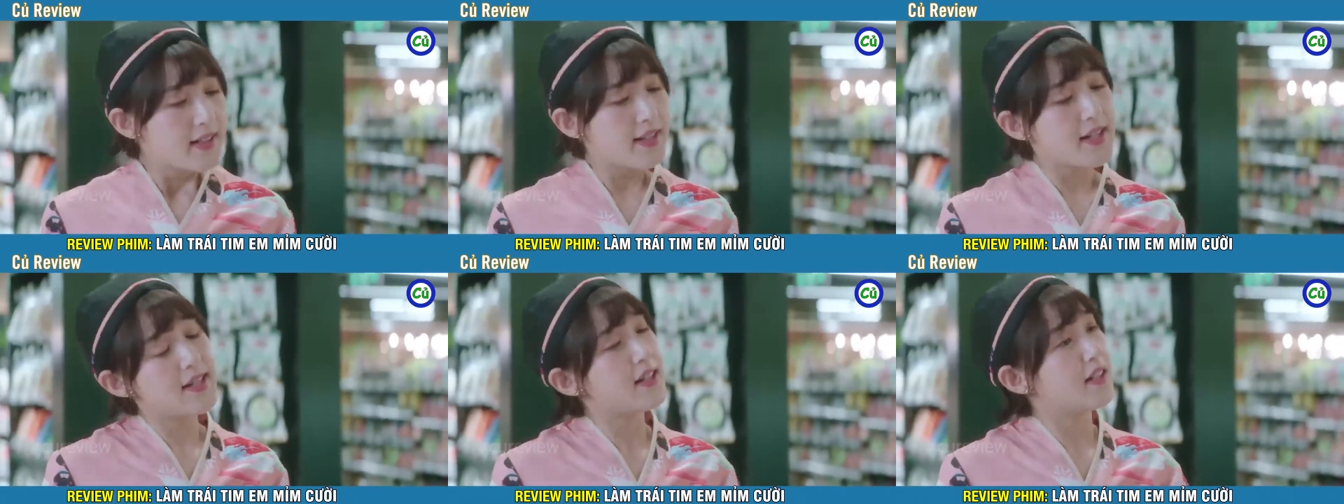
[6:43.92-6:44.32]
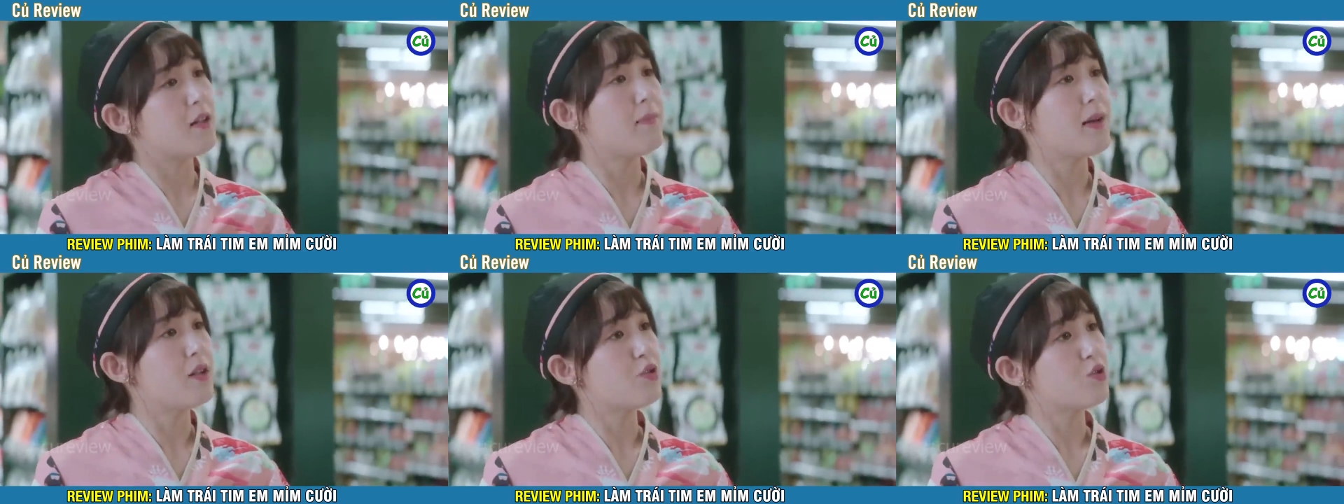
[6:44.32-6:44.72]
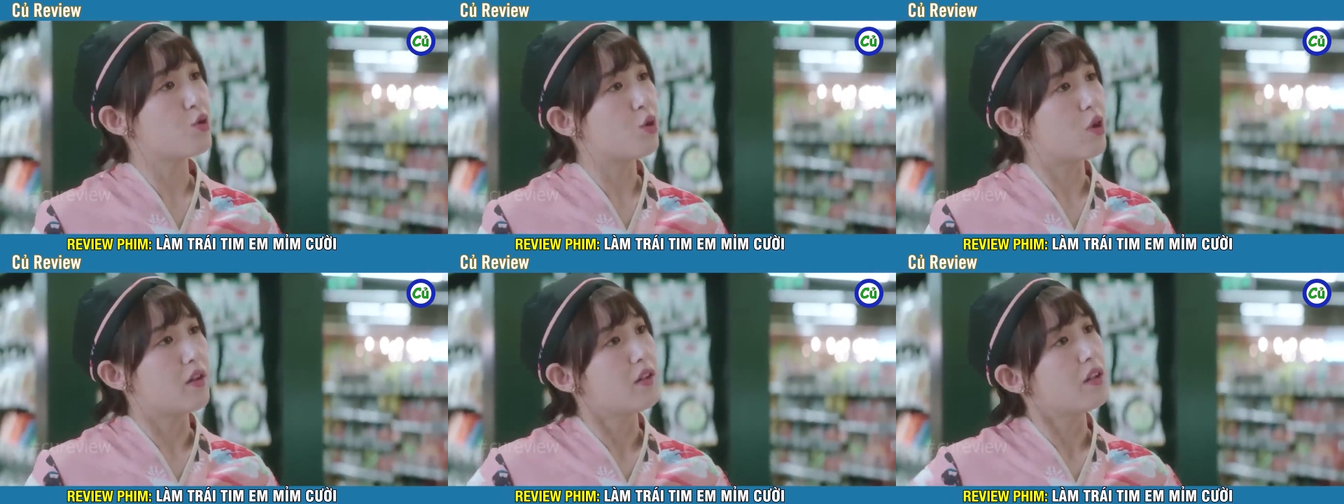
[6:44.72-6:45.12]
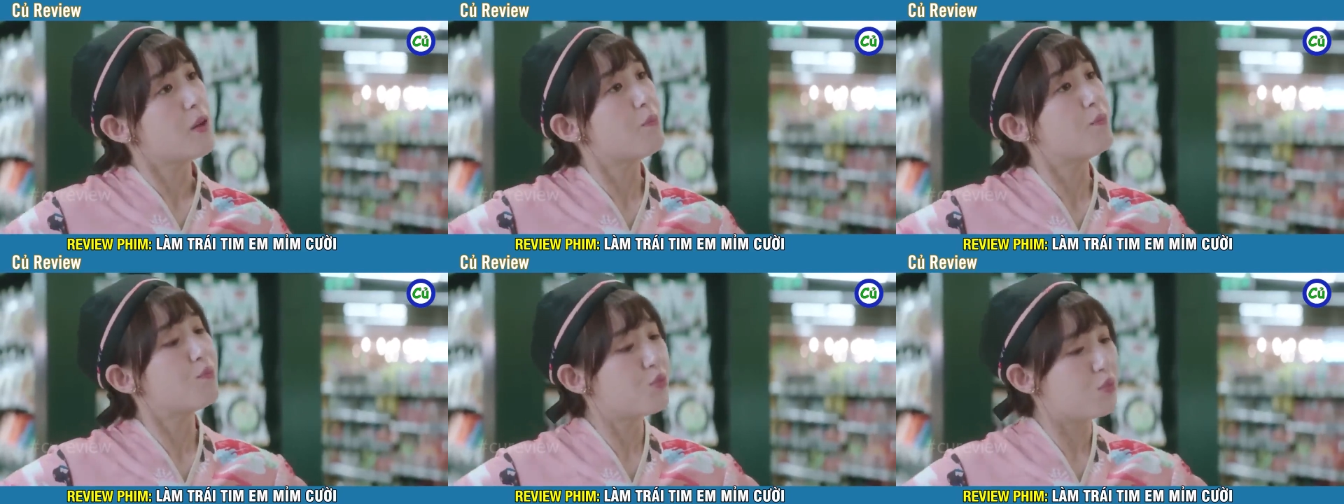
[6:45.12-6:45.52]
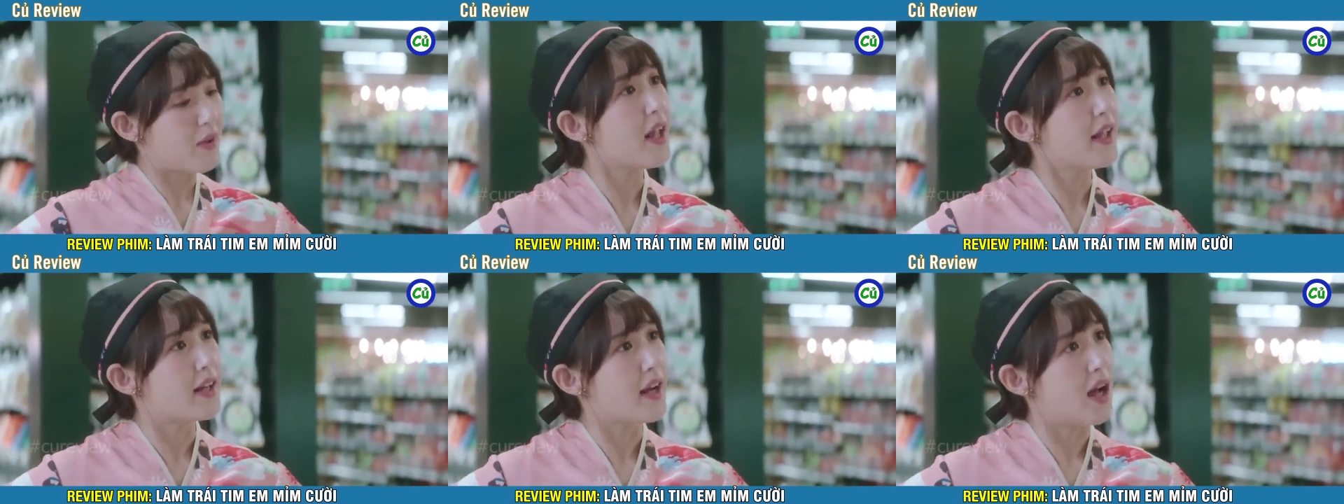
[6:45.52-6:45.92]
Diệp Vị Miên ra ngoài và ngăn chặn nó,
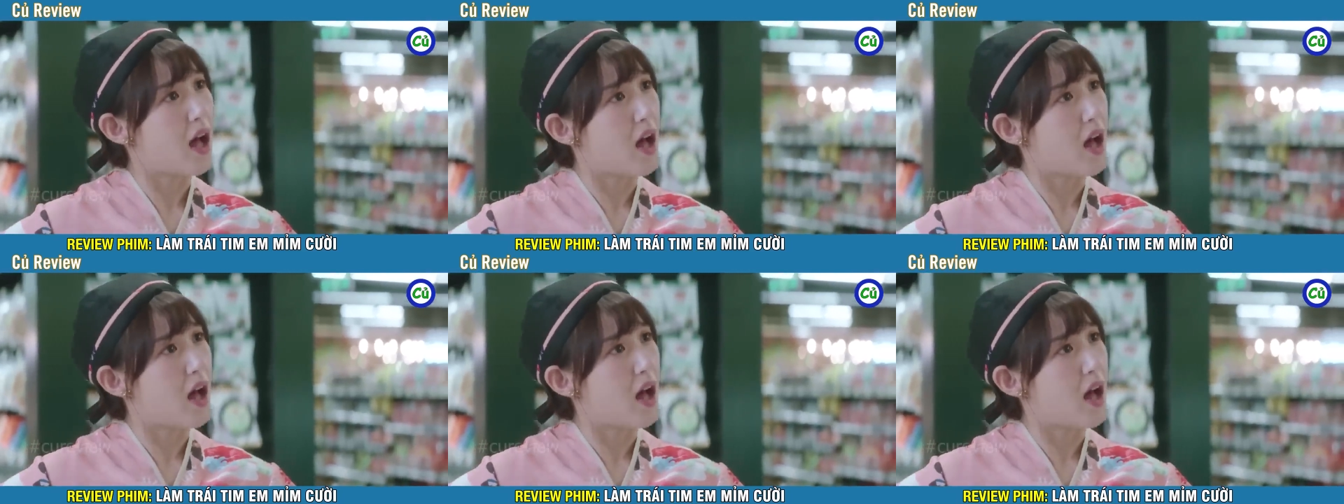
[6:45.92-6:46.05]
liền